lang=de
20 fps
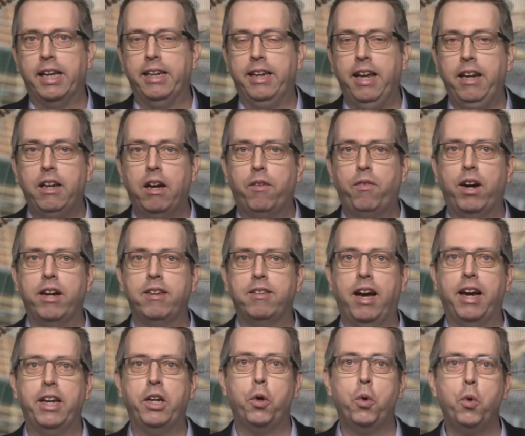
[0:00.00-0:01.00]

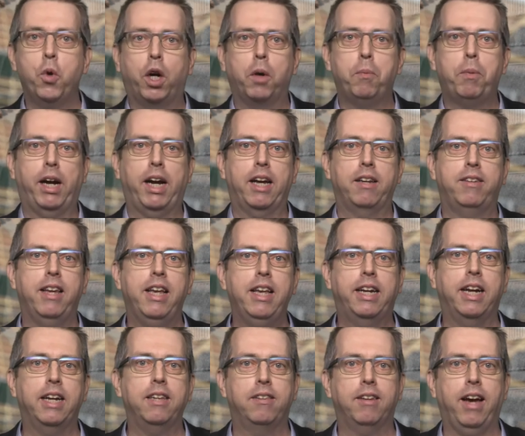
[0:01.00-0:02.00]
netterweise eine höhere
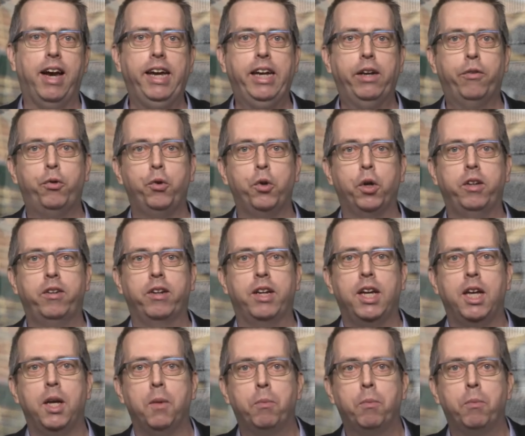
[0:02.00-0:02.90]
Bagatellgrenze eingeführt.